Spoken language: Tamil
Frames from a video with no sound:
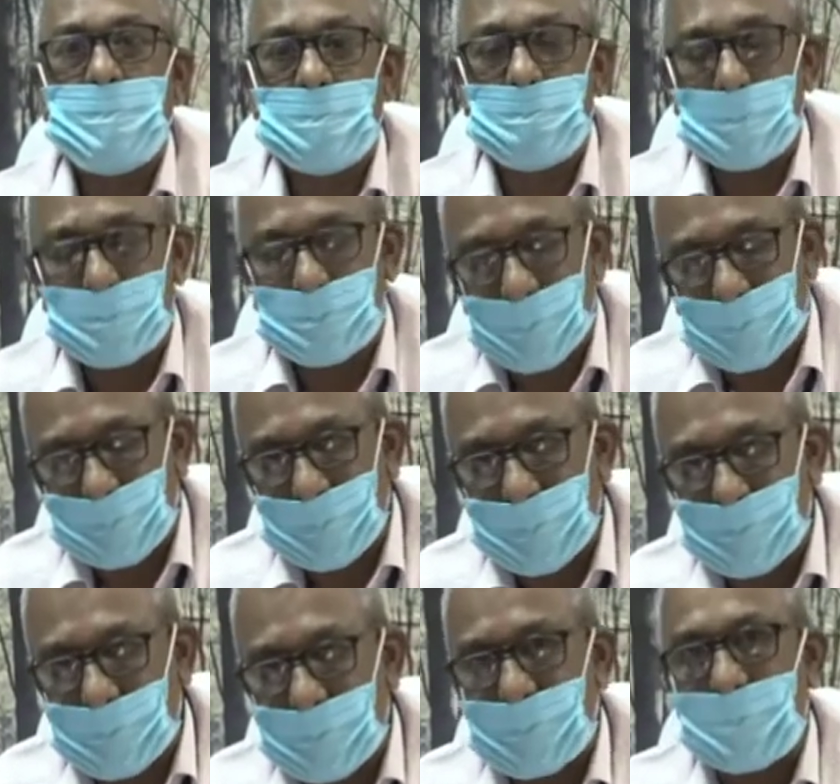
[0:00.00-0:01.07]
நம்ம
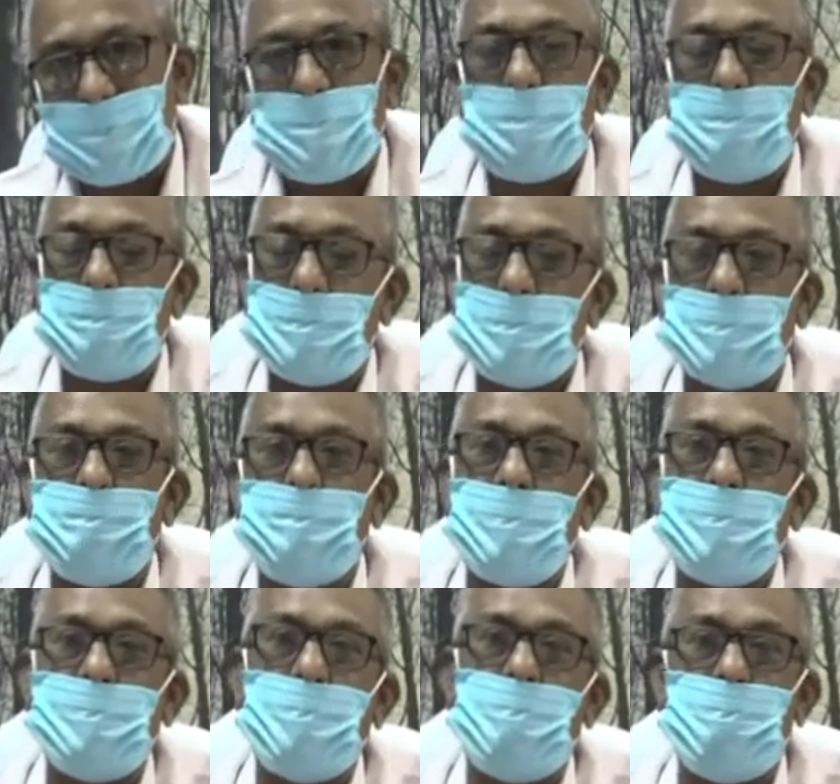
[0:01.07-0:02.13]
பகுதியில் வராது அப்படிங்கிற
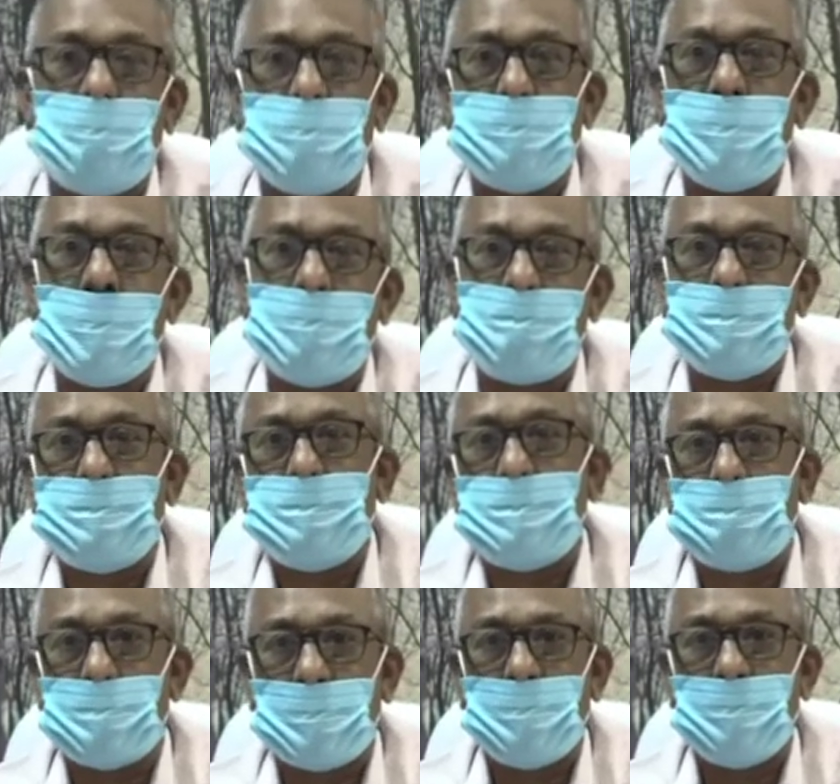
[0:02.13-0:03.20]
மாதிரி நான் உறுதியாக வந்து
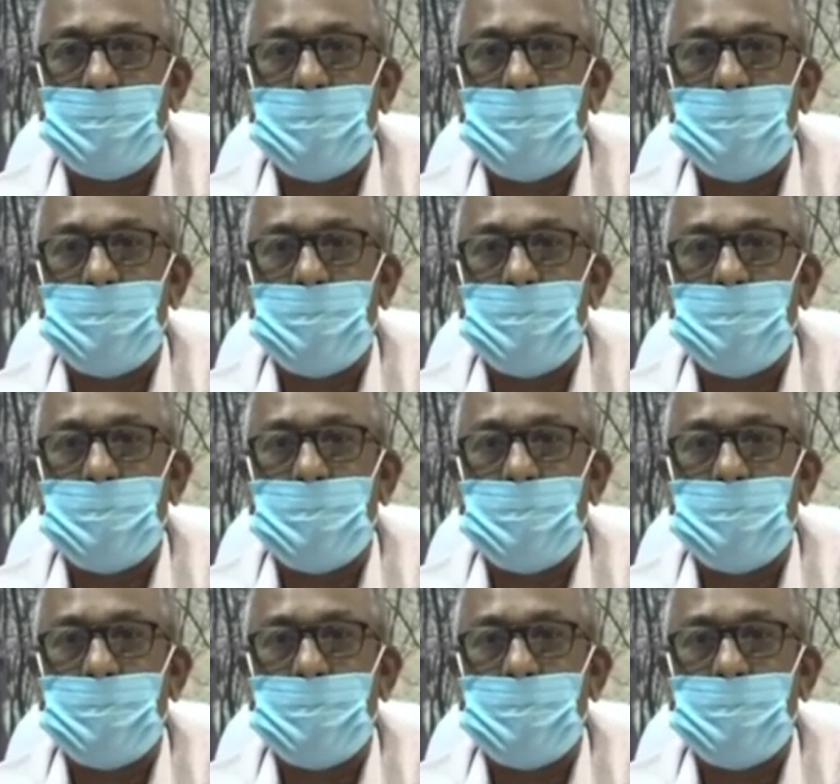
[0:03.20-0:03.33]
நம்ம